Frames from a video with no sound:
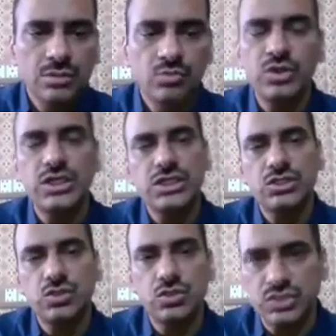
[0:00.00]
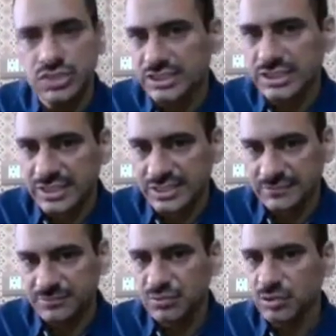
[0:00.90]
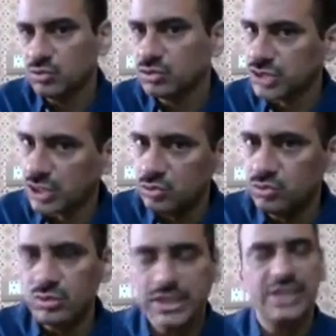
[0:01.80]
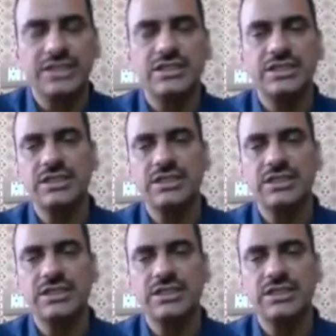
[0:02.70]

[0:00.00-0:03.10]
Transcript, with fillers: मुंह की जो छत है वो तालू कहलाती